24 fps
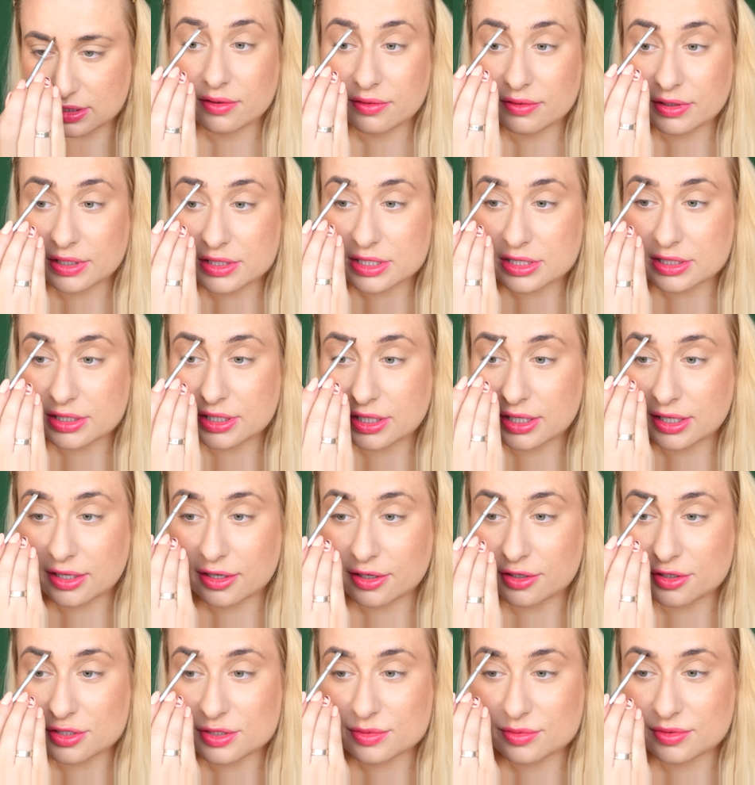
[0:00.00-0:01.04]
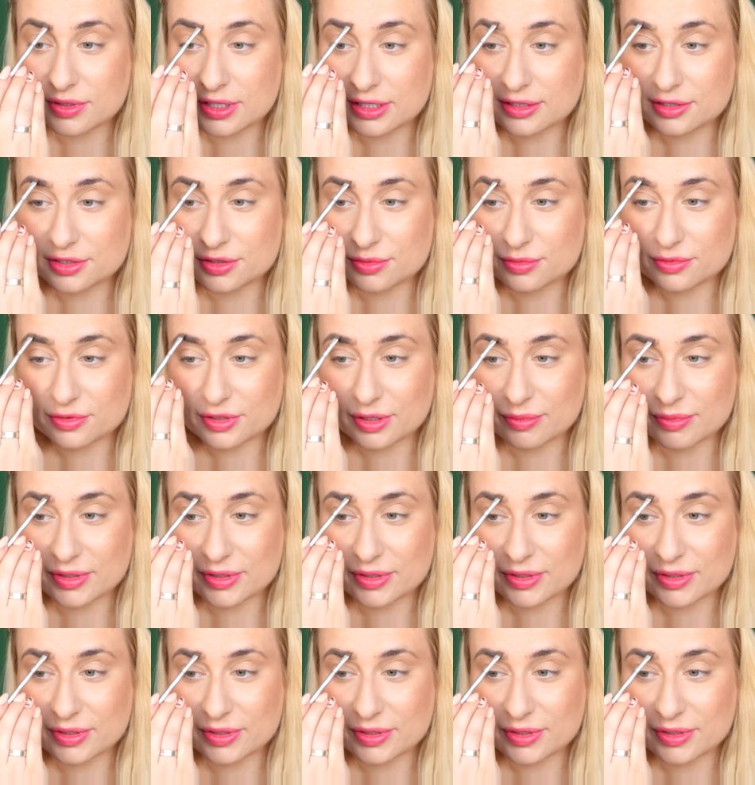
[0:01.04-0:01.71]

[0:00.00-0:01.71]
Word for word: Wiecie, nie roz... jak to się mówi